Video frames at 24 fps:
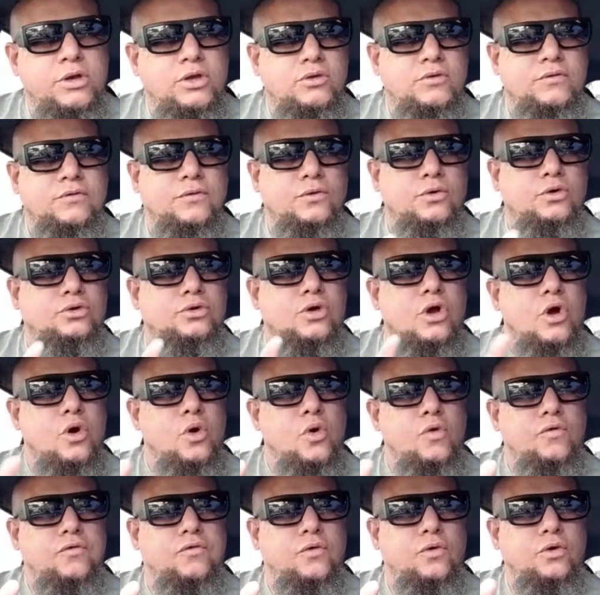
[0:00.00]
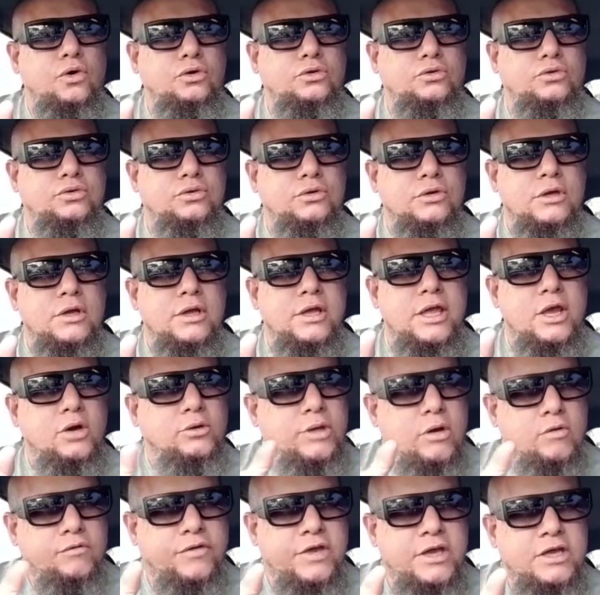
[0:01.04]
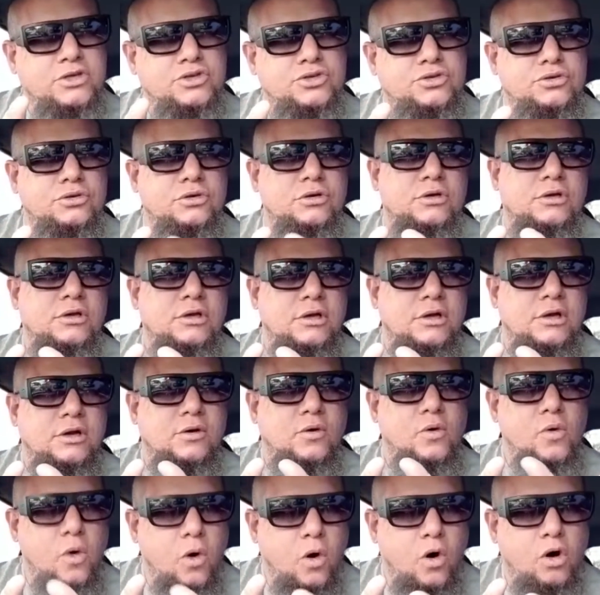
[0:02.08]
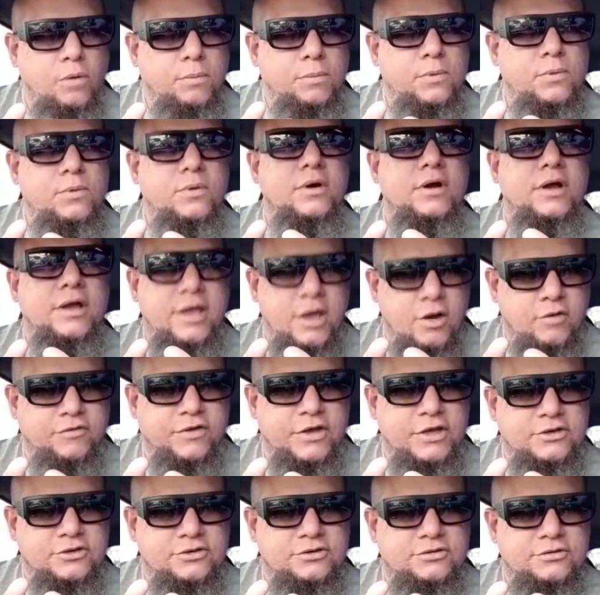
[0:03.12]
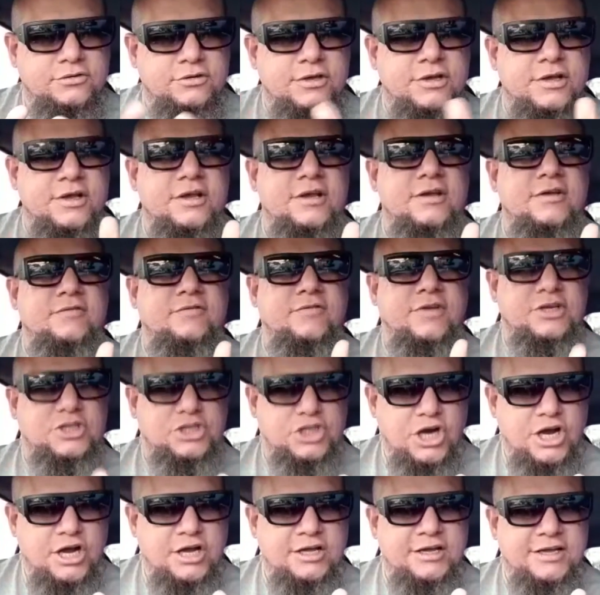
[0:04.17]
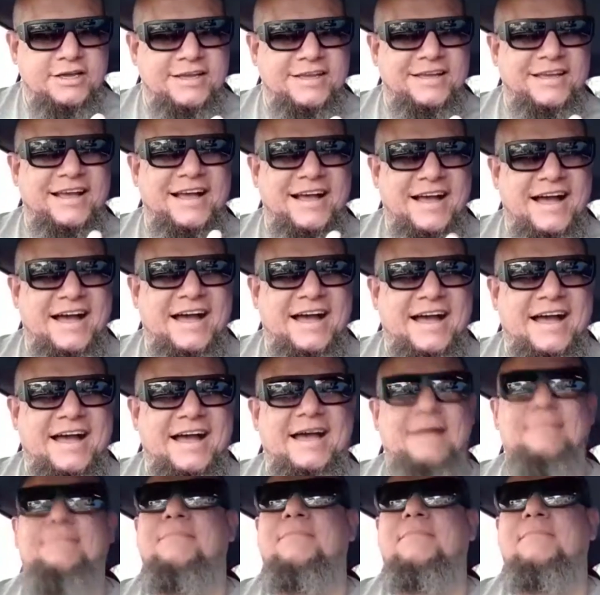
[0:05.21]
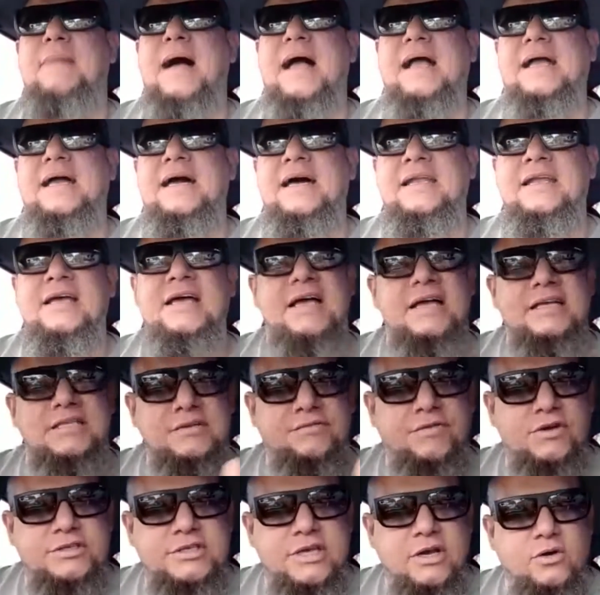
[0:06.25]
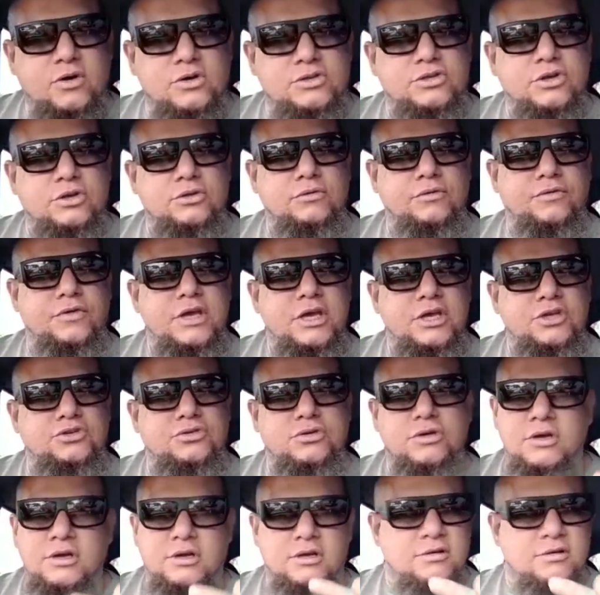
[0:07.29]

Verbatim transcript: e do furto. O furto eu não vejo o roubo eu vejo. Fechou? Ah, bacana. Se você gostou do vídeo,